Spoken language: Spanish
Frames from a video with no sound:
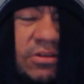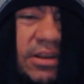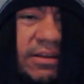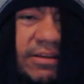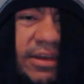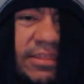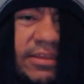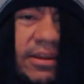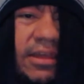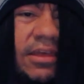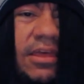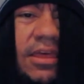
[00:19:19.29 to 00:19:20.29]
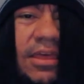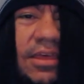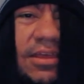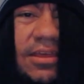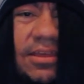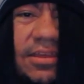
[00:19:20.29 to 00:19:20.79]
en la regadera.
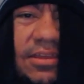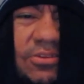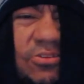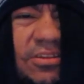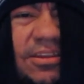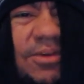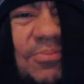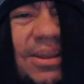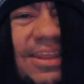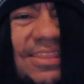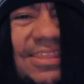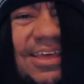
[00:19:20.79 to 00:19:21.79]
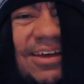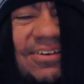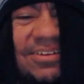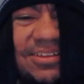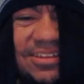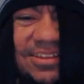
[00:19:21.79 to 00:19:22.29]
No estaría mala idea.
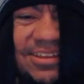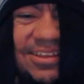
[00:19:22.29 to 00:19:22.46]
¿ah?